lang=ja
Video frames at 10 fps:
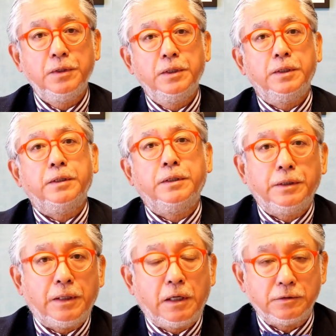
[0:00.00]

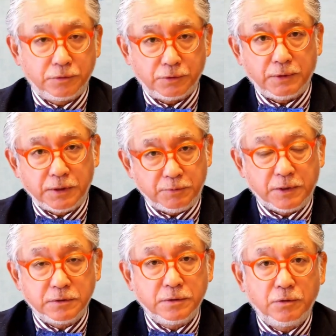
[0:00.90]
えー、あると言われて
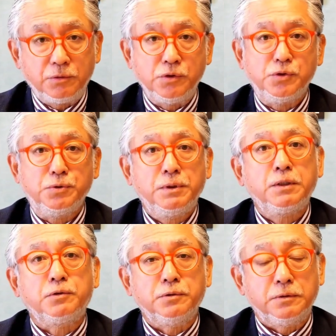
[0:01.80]
ます特に重要
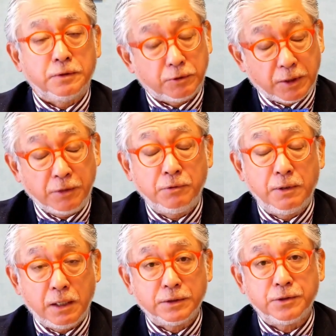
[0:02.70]
なの
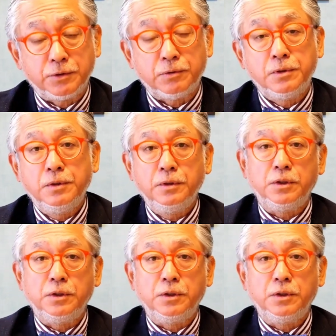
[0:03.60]
はそのい